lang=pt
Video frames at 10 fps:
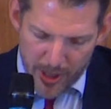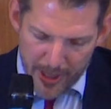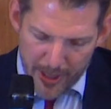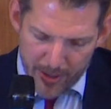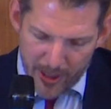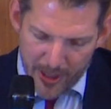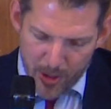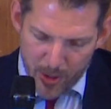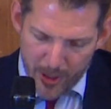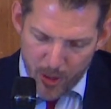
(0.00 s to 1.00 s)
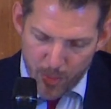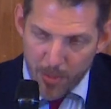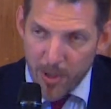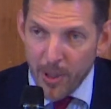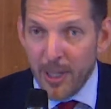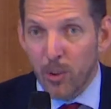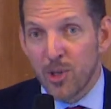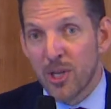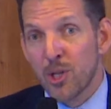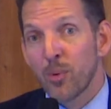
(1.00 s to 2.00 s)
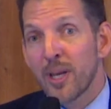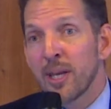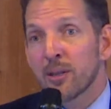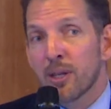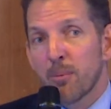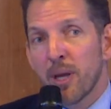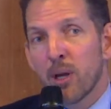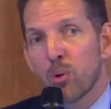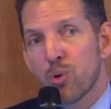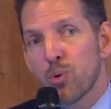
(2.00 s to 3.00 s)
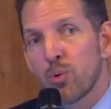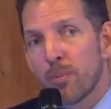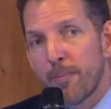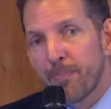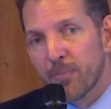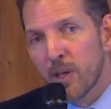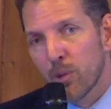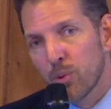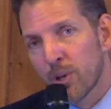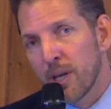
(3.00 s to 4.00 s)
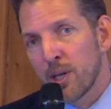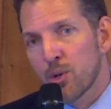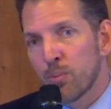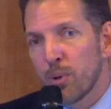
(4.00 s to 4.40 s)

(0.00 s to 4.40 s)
é, internacionais. O primeiro é a negociação intra-Mercosul. Eu toquei nisso um